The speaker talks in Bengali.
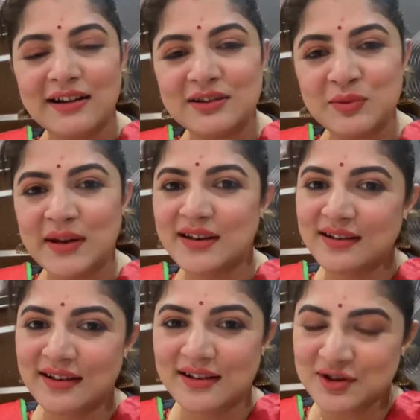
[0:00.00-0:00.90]
তোমাদের
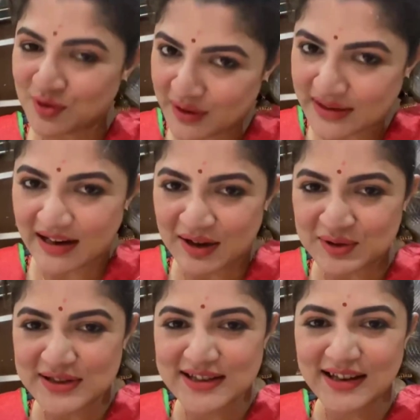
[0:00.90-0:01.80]
সঙ্গে দেখা
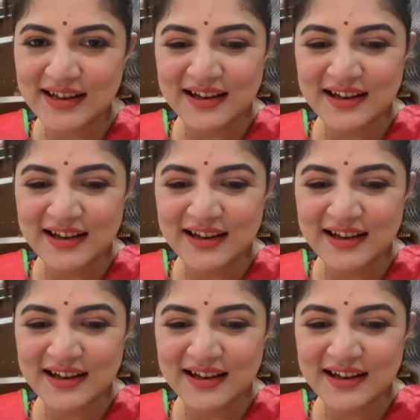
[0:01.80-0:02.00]
হচ্ছে